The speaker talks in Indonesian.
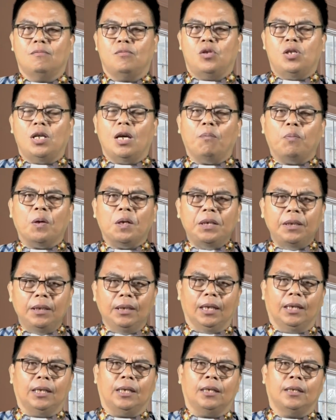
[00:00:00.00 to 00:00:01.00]
siapa
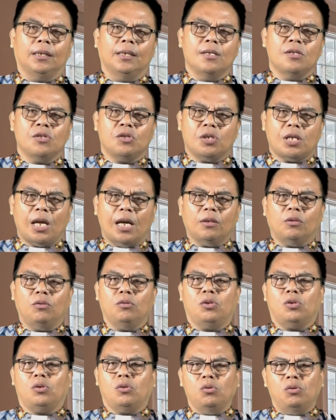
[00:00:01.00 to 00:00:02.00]
dia,
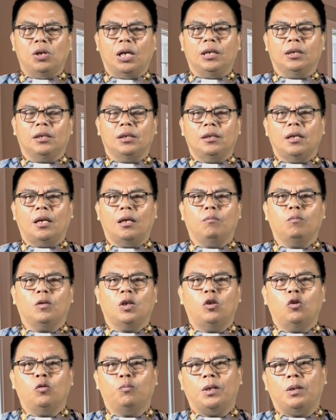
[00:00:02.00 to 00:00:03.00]
status Tuhan di dalam
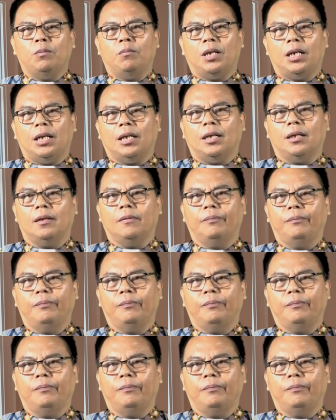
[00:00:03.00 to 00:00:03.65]
kehidupan mereka.